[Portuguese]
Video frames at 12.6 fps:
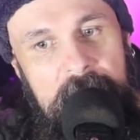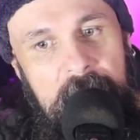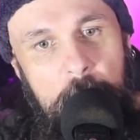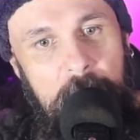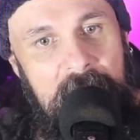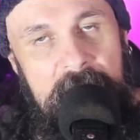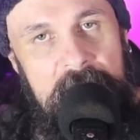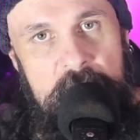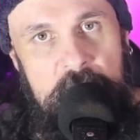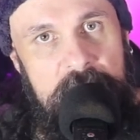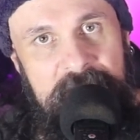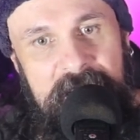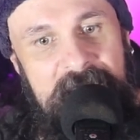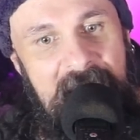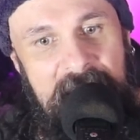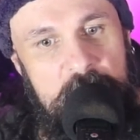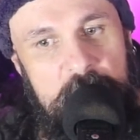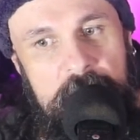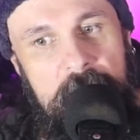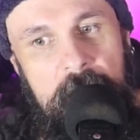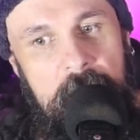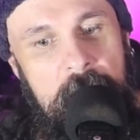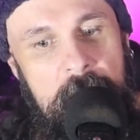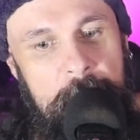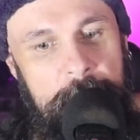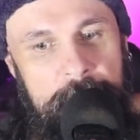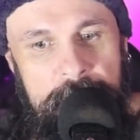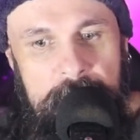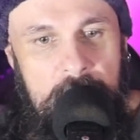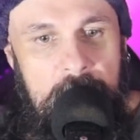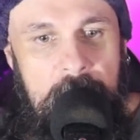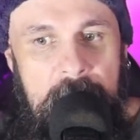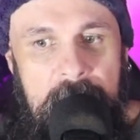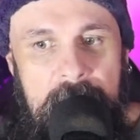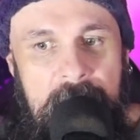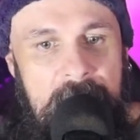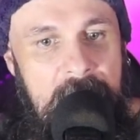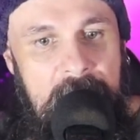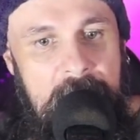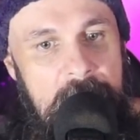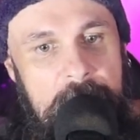e é uma criatividade é,